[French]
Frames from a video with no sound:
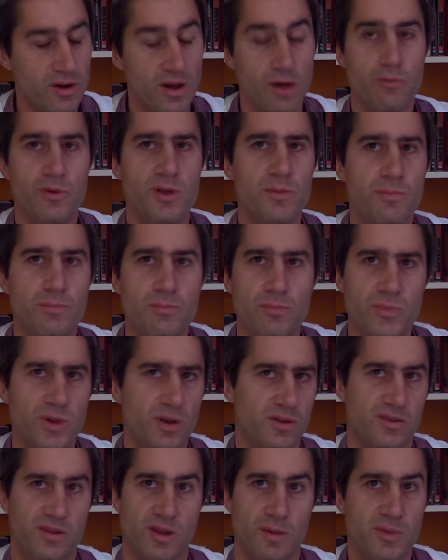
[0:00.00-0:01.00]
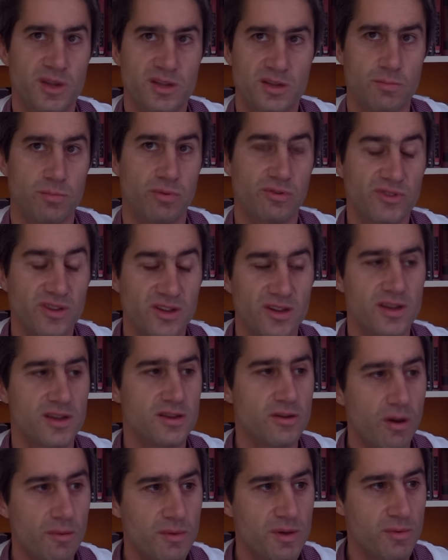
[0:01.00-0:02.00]
là où il c'est un mec qui bossait
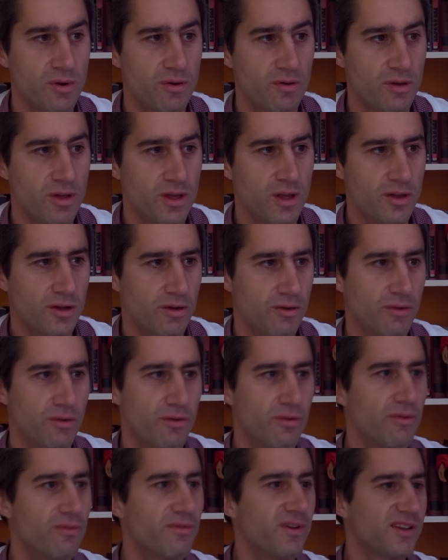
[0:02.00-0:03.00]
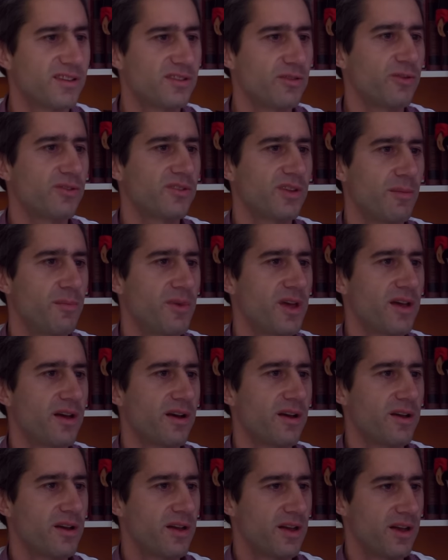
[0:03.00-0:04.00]
énormément. Euh, Vincent, sa mère,